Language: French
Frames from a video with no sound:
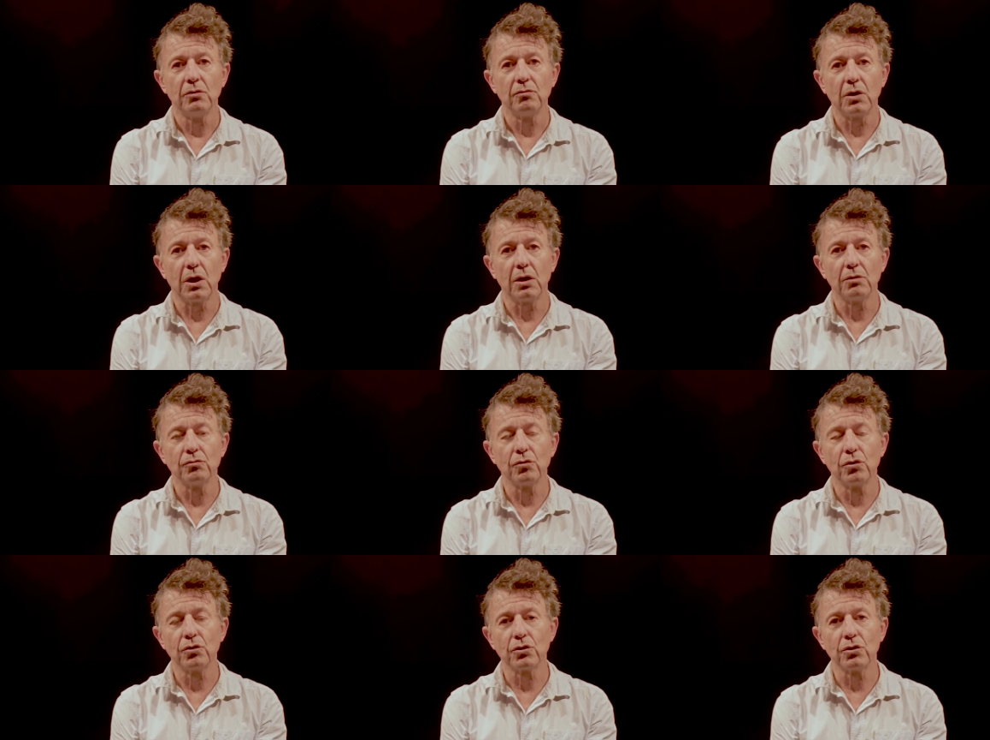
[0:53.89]
Voilà,
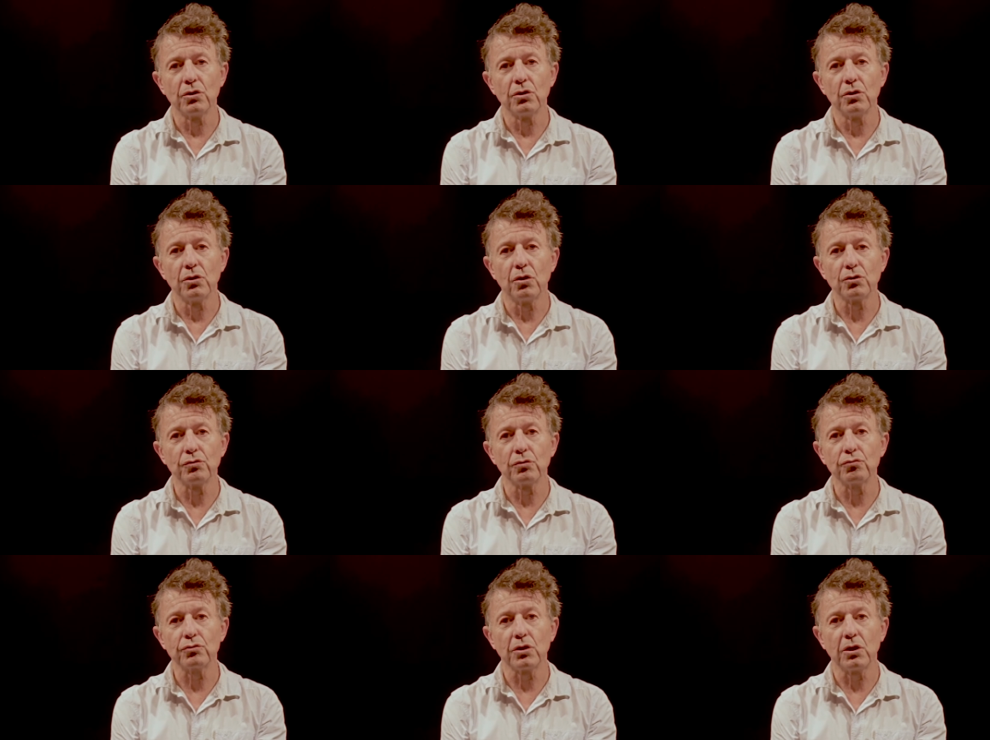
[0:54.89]
donc euh, en jouant
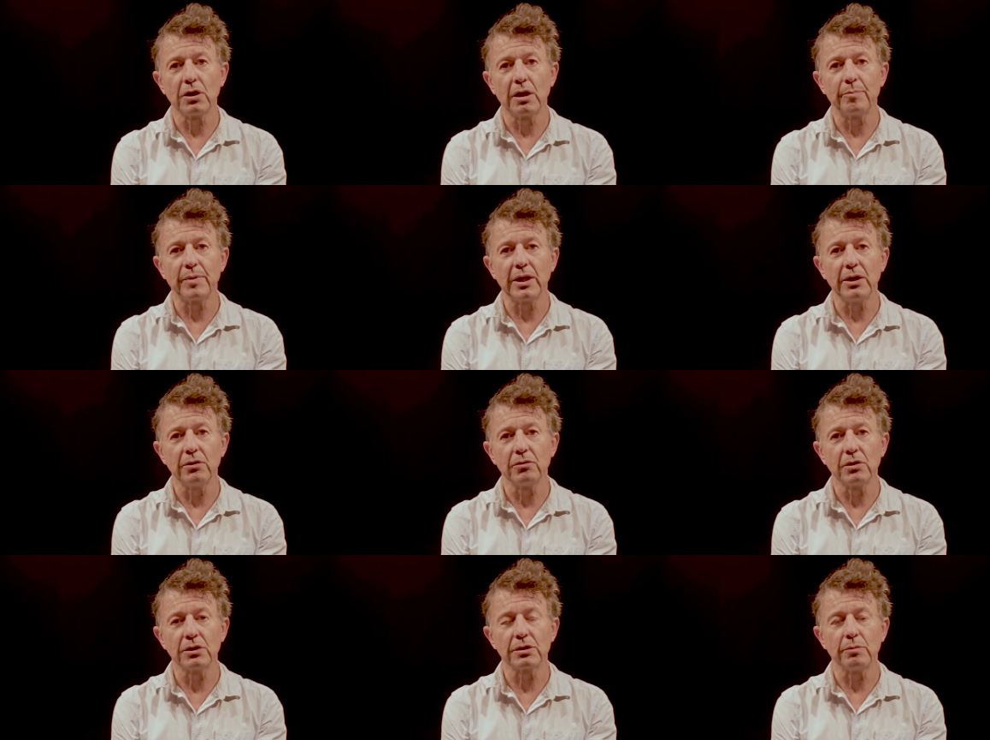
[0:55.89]
tout seul dans la paille,
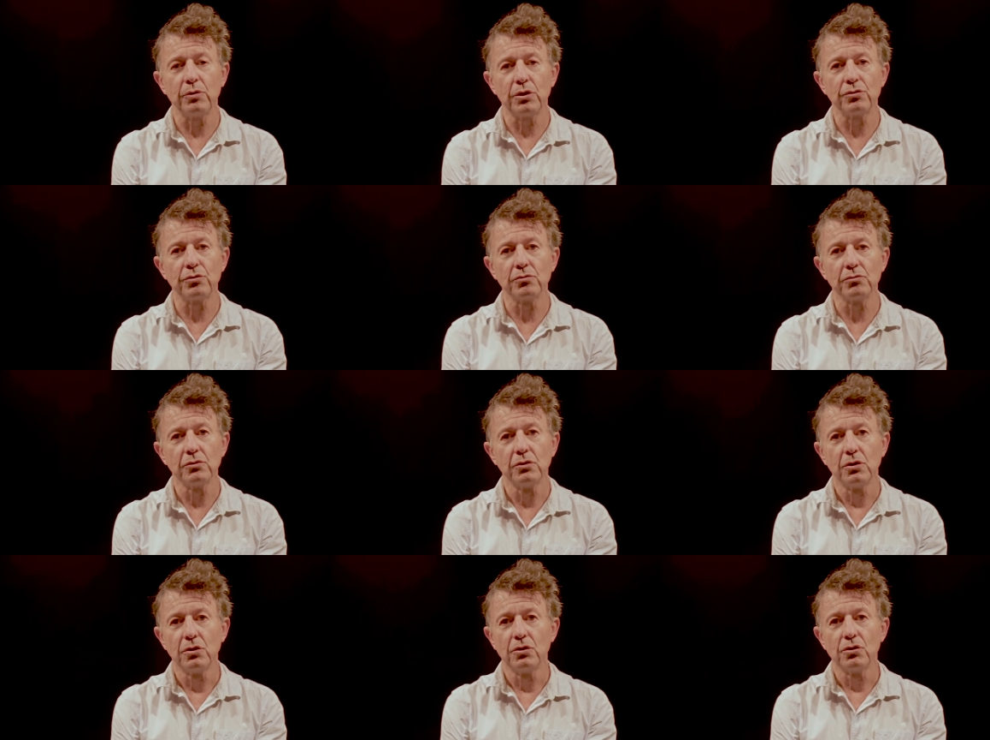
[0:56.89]
dans la stabulation,
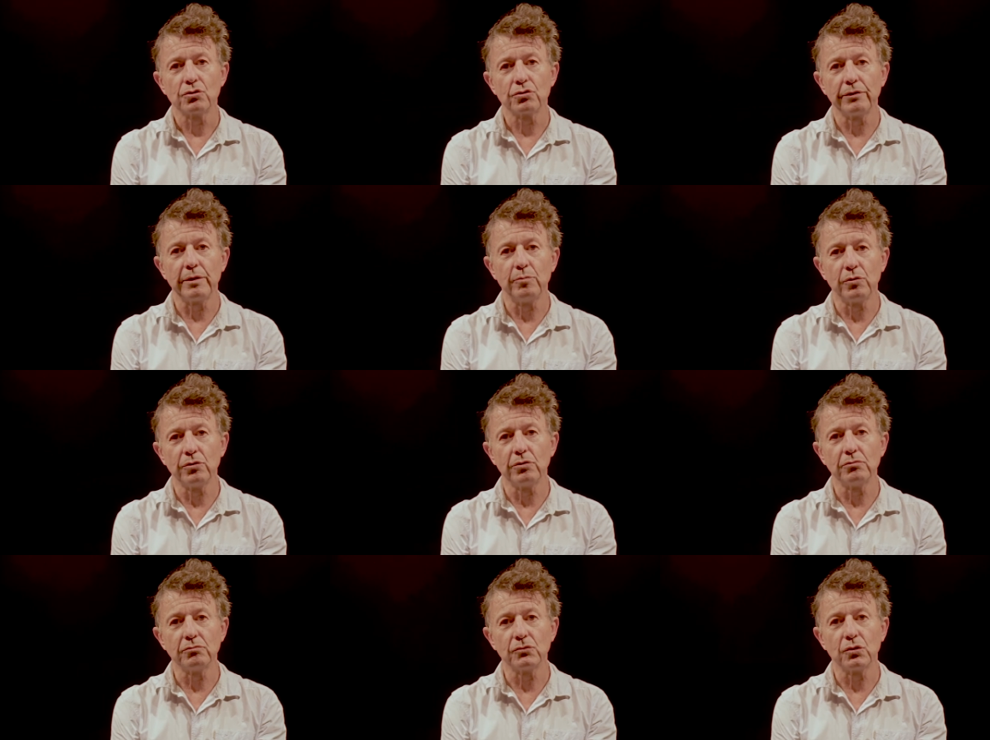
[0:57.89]
sauver le monde.
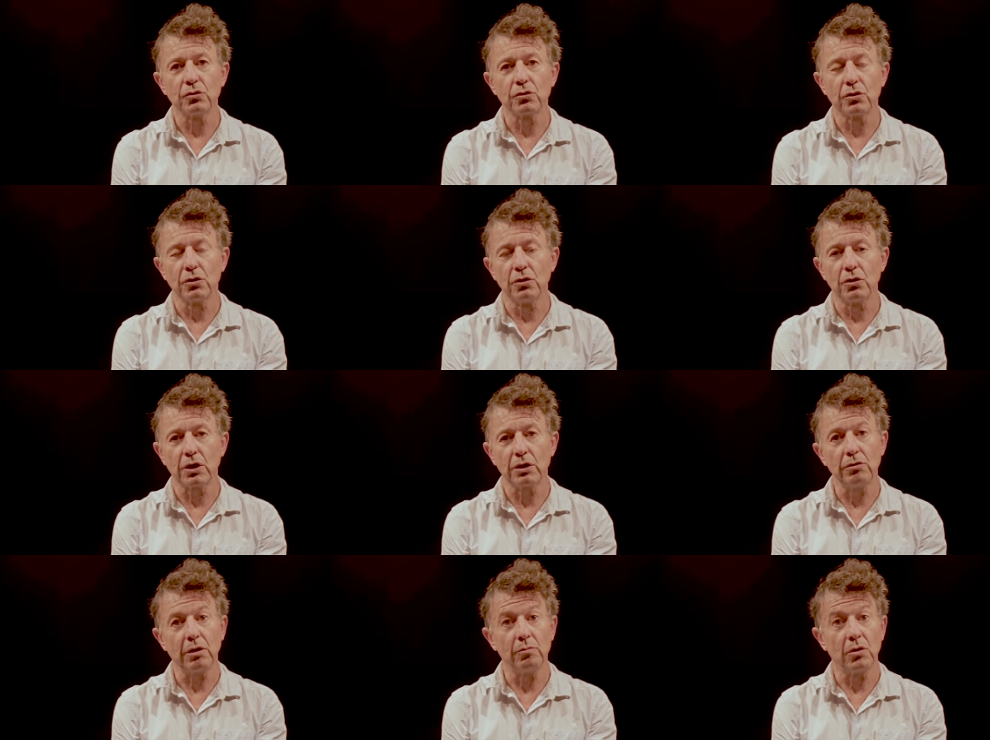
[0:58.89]
Donc euh,
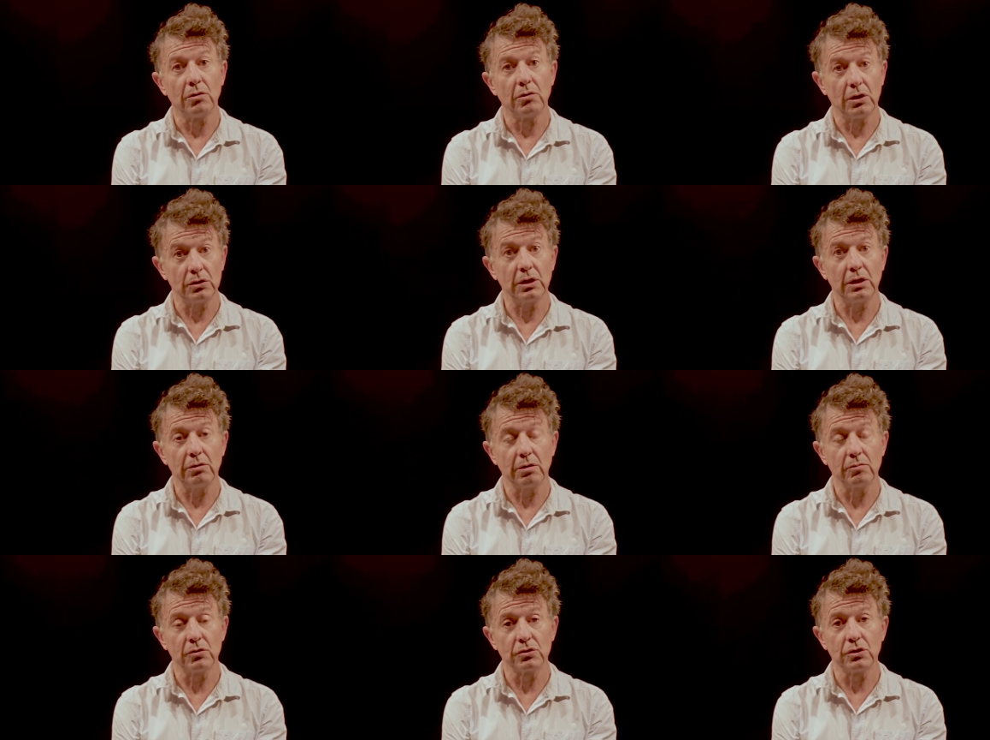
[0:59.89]
régulièrement, assez
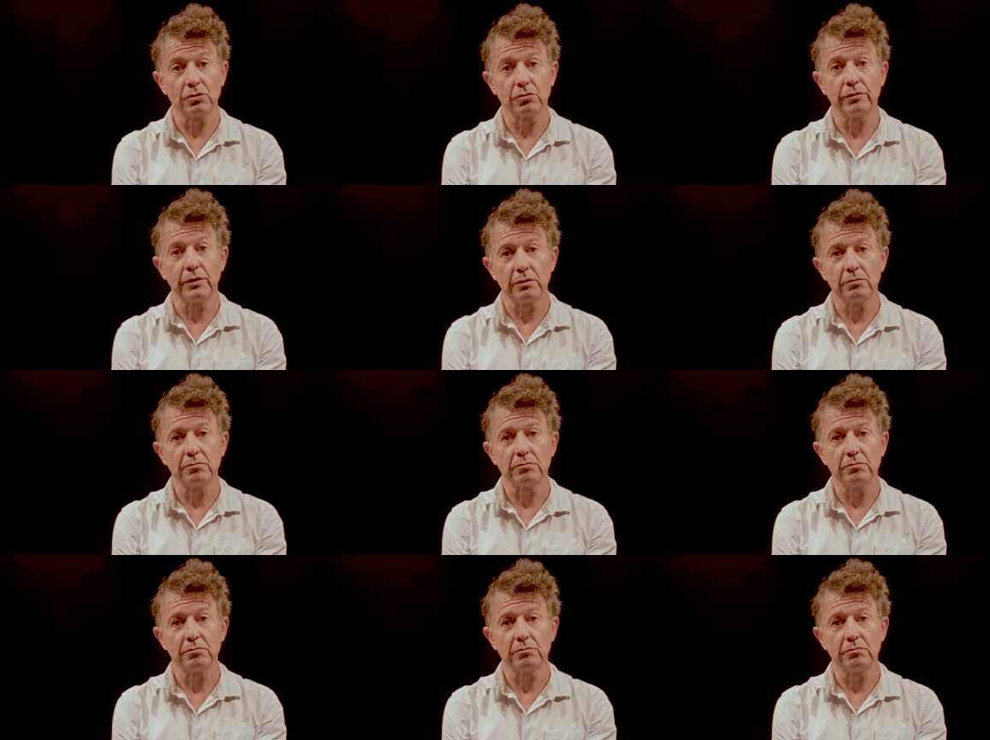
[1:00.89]
régulièrement, je l'ai sauvé.